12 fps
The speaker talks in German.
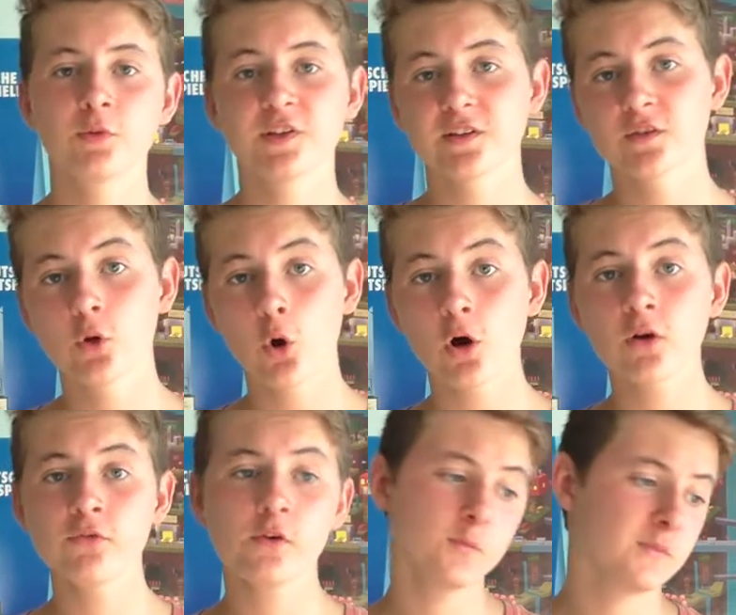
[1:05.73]
Ob es jetzt ein
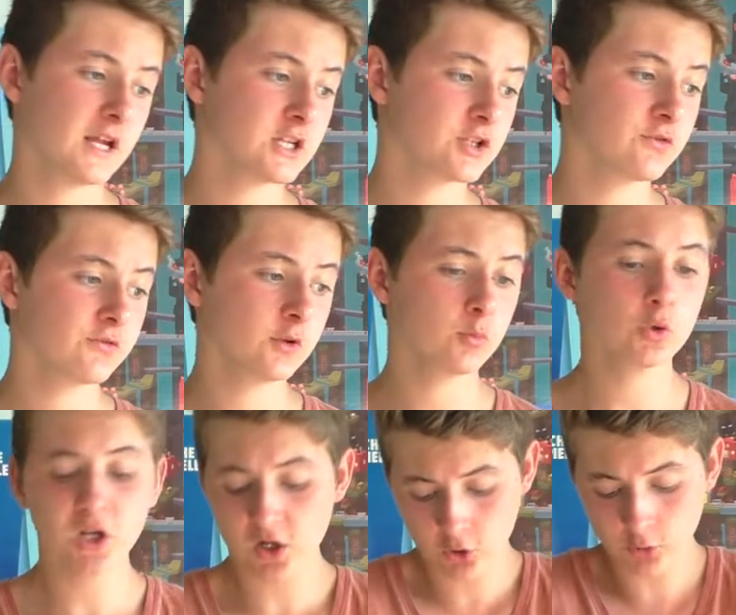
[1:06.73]
Horrorfilm, ein Actionfilm
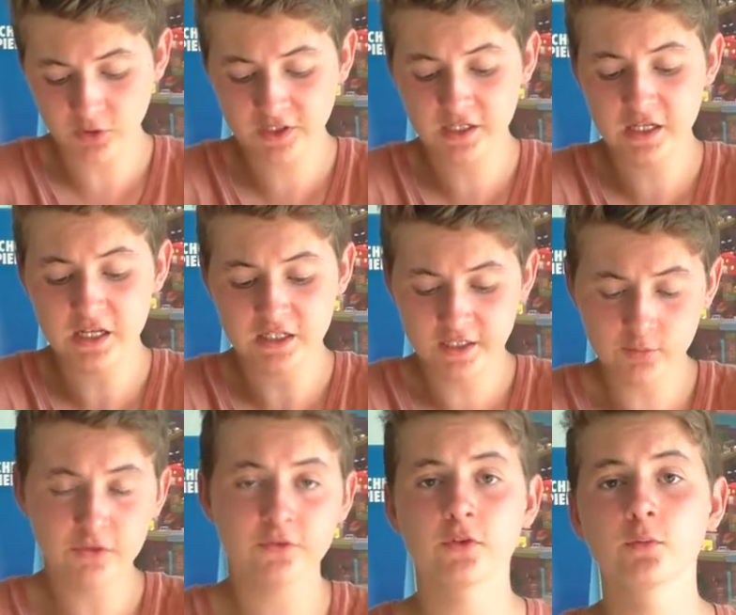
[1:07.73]
oder ein
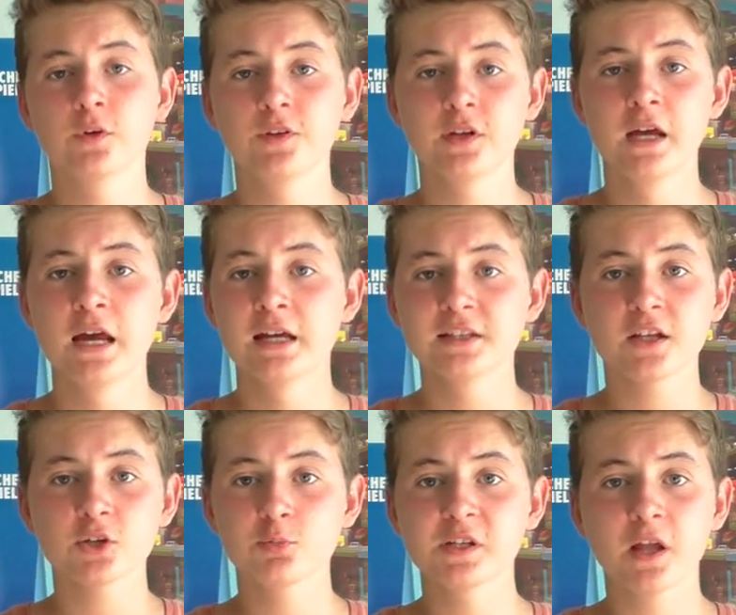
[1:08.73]
Comedy-Liebesfilm ist,
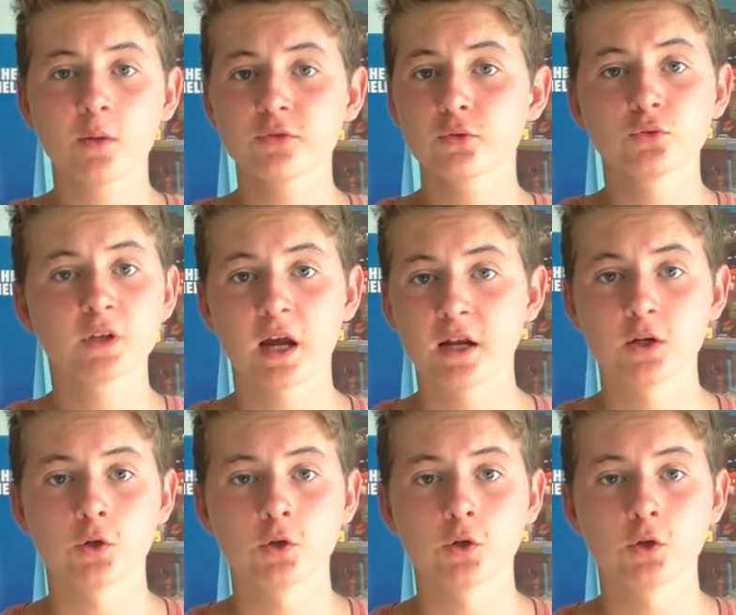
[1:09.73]
das spielt absolut keine